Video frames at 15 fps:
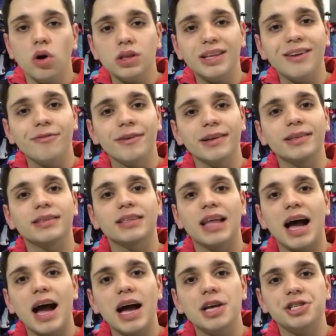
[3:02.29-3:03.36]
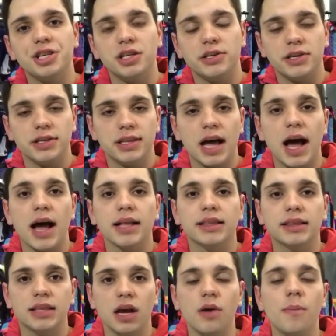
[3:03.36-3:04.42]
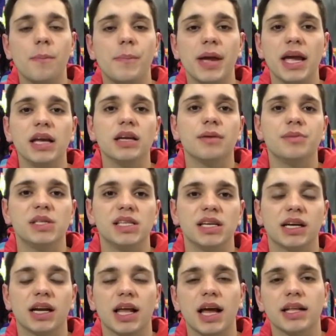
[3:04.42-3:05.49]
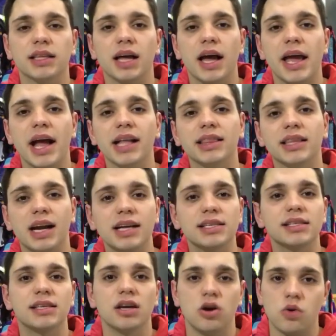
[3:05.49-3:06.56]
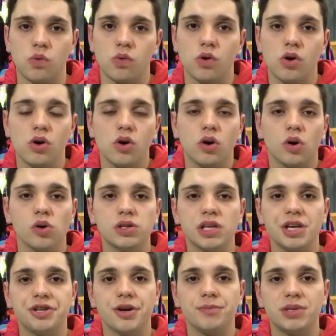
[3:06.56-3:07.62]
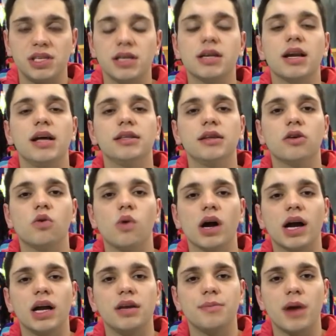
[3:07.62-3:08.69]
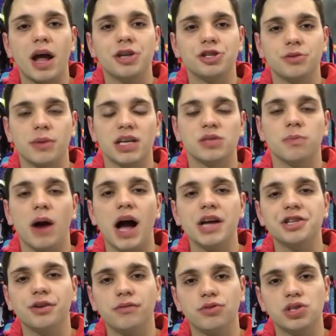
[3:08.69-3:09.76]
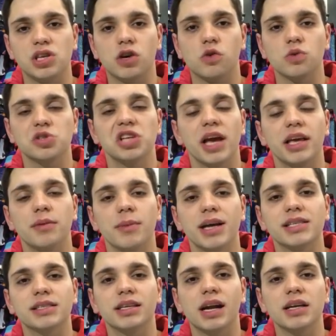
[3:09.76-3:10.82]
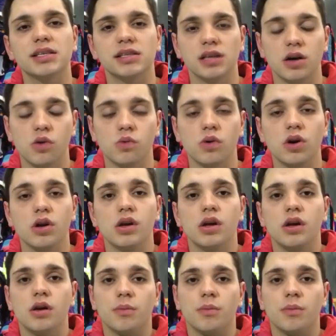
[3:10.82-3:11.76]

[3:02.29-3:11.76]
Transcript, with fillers: Outra vantagem que dá também na bicicleta é a tração, ou seja, a bicicleta com a calibragem mais baixa você consegue mais tração,